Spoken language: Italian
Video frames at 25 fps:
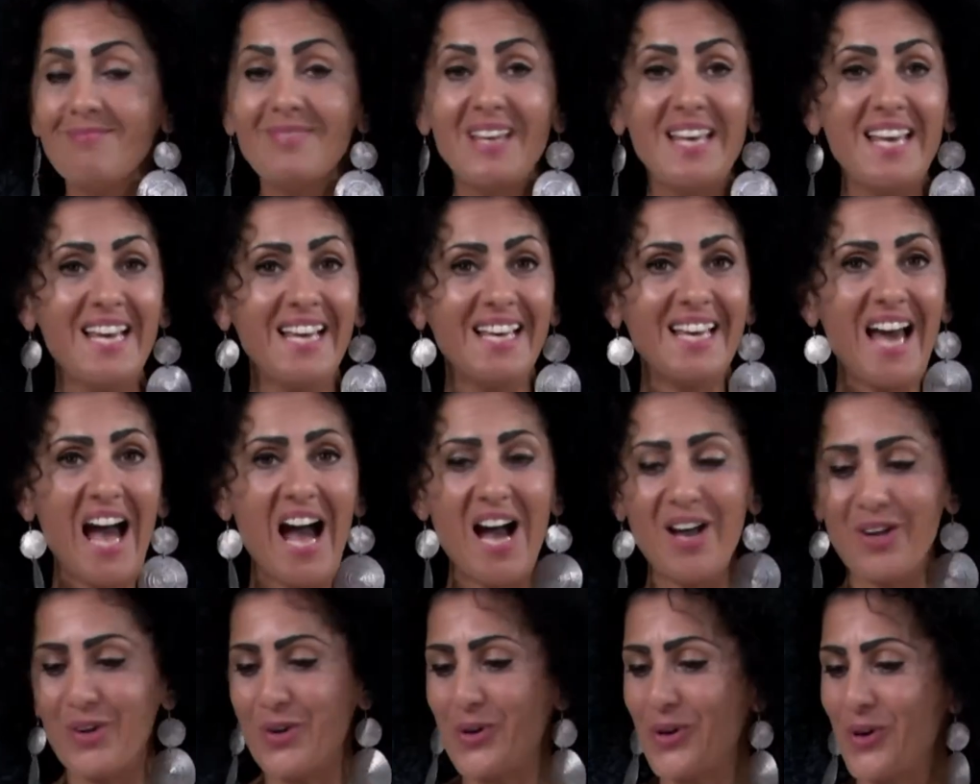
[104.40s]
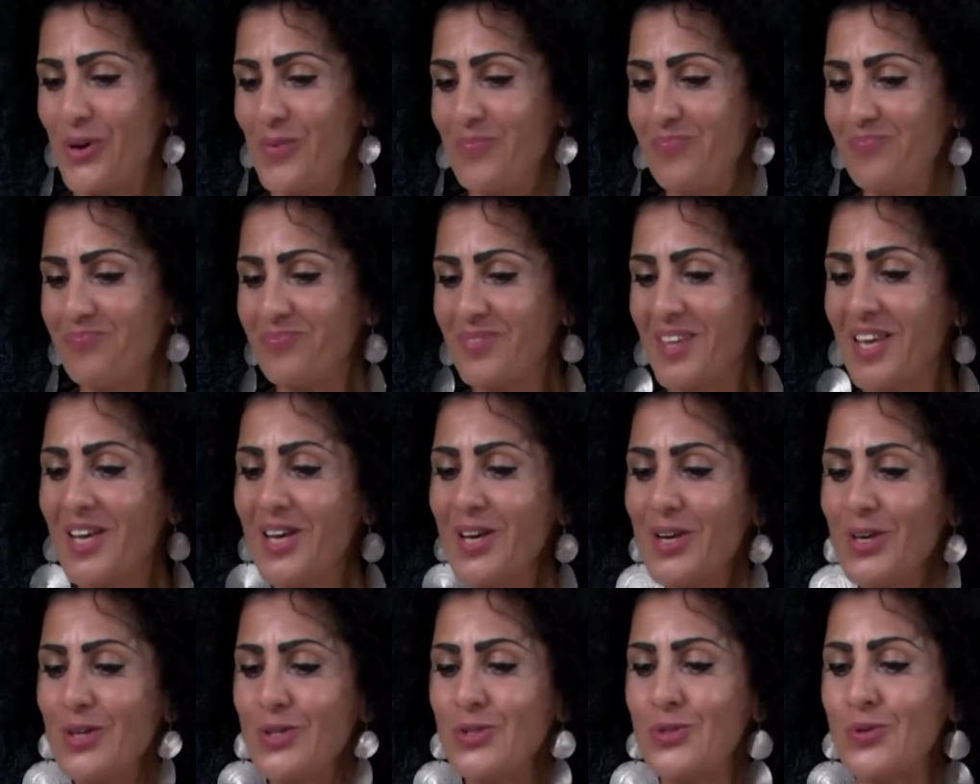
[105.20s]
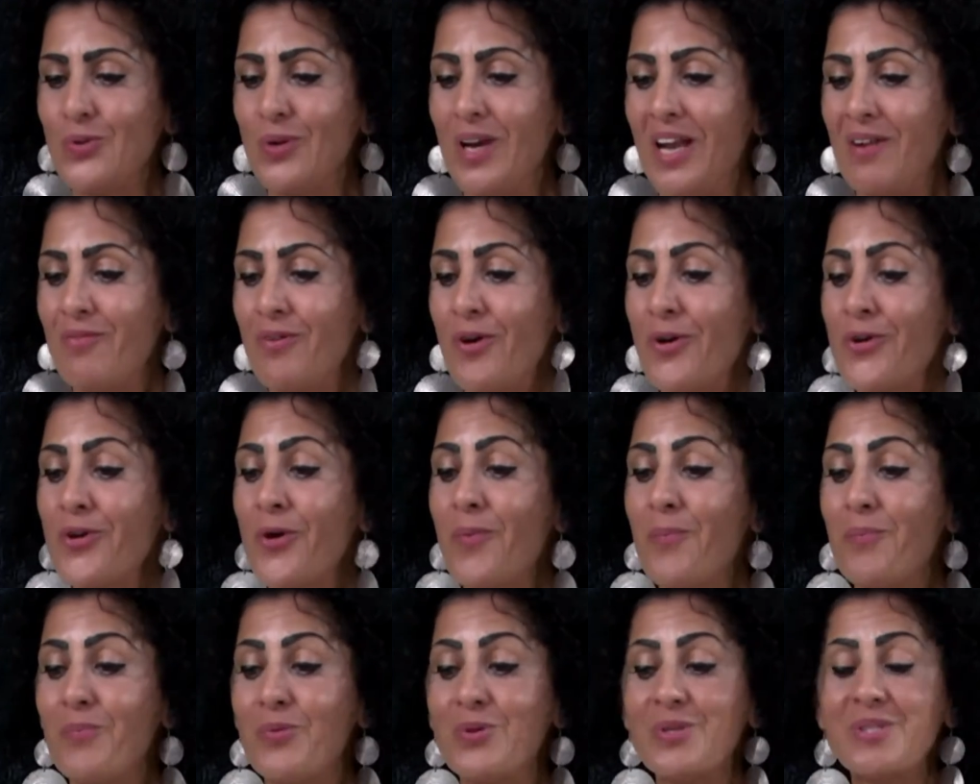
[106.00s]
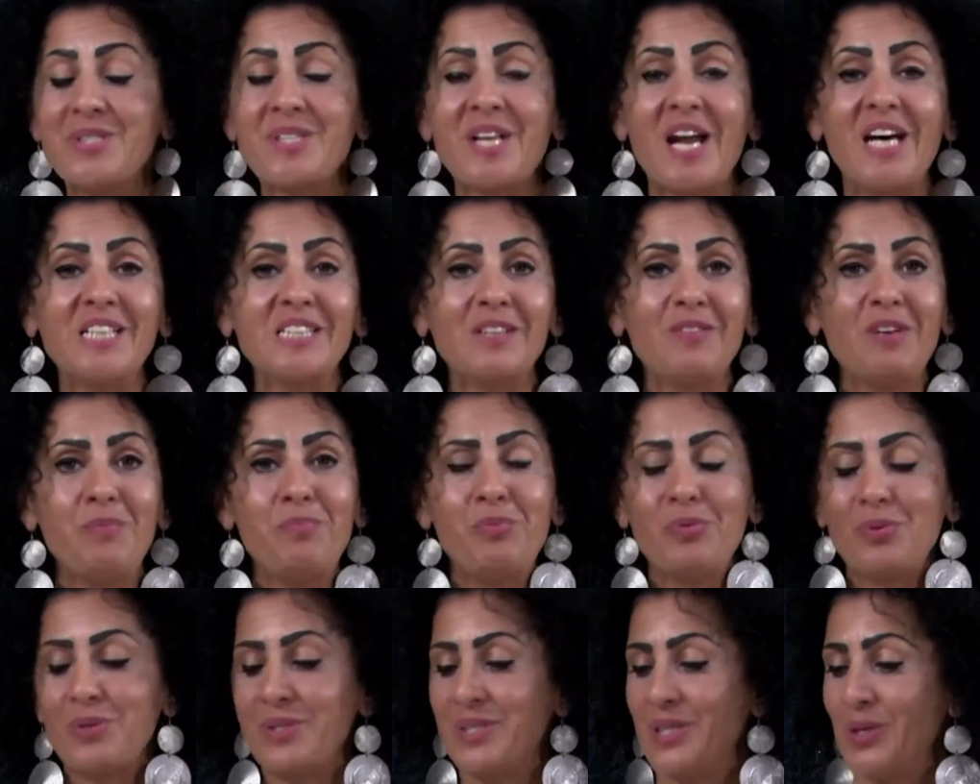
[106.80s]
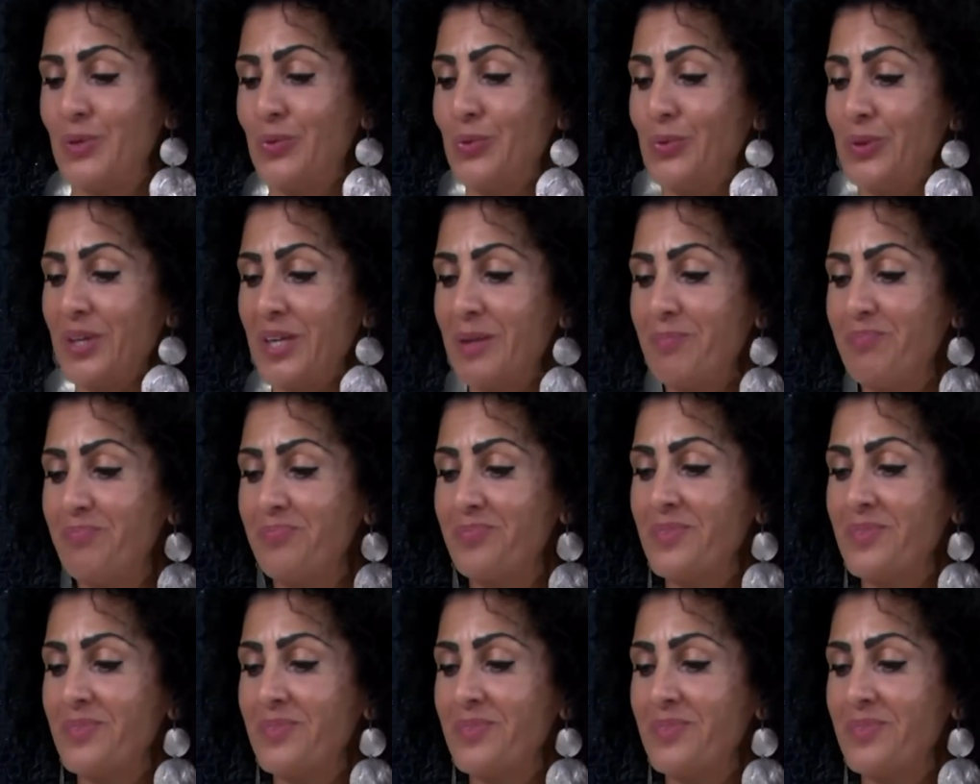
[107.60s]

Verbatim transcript: Cancro. Sul lavoro mostratevi più sicuri.